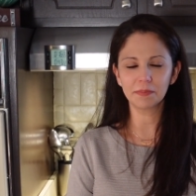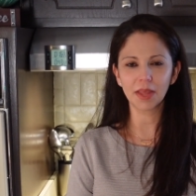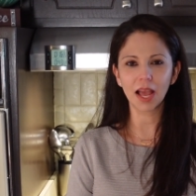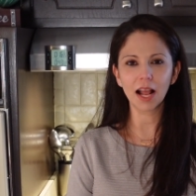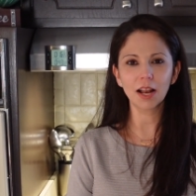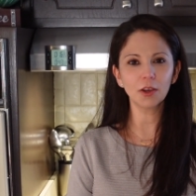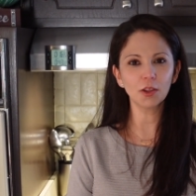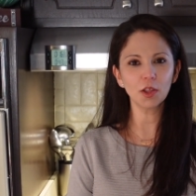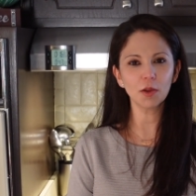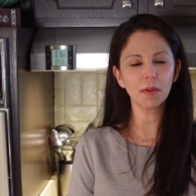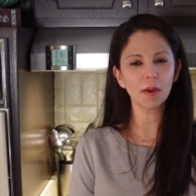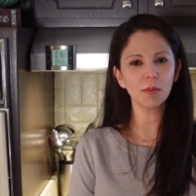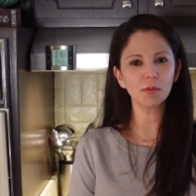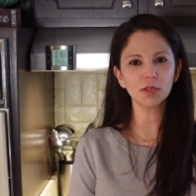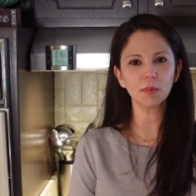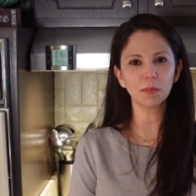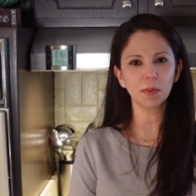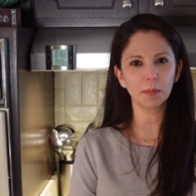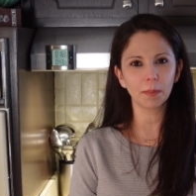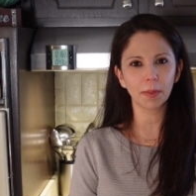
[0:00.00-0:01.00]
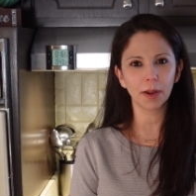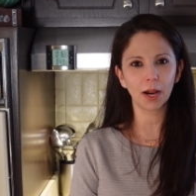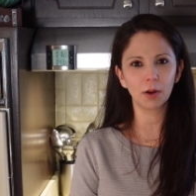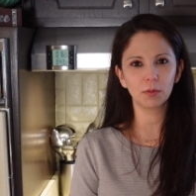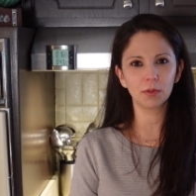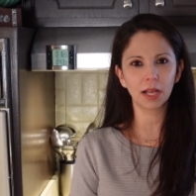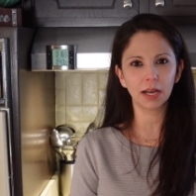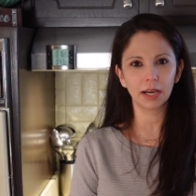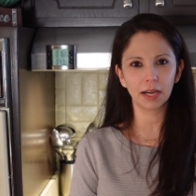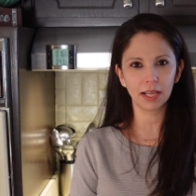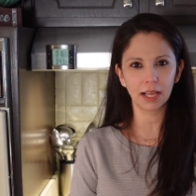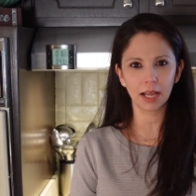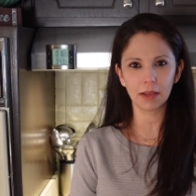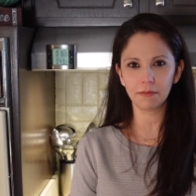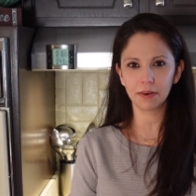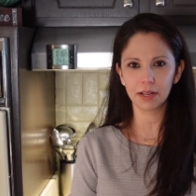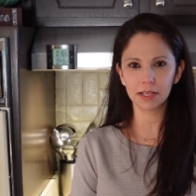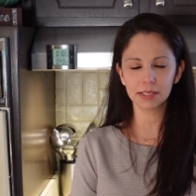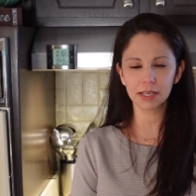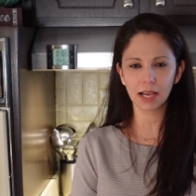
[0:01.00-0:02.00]
El día de hoy vamos a preparar una rica y
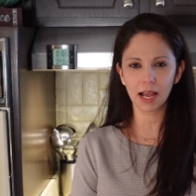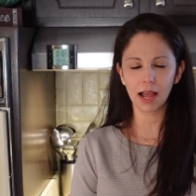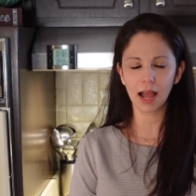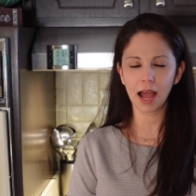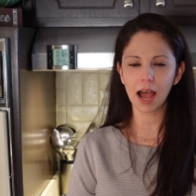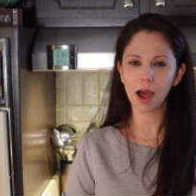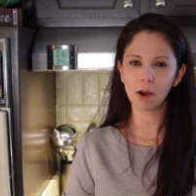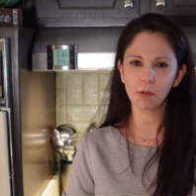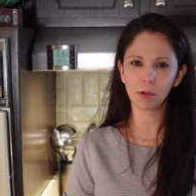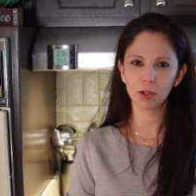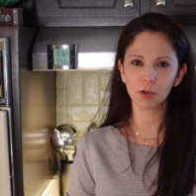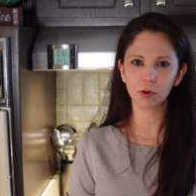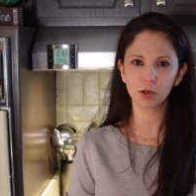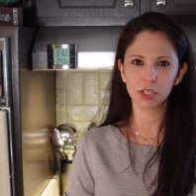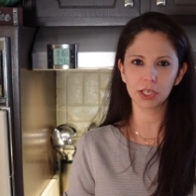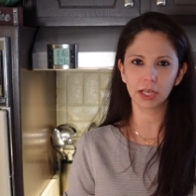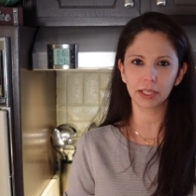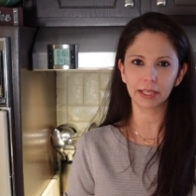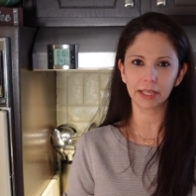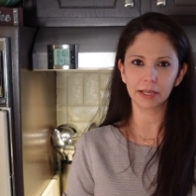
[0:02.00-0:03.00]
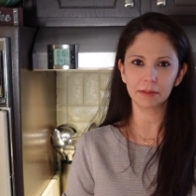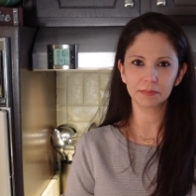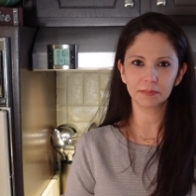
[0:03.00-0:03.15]
fresca agua de horchata.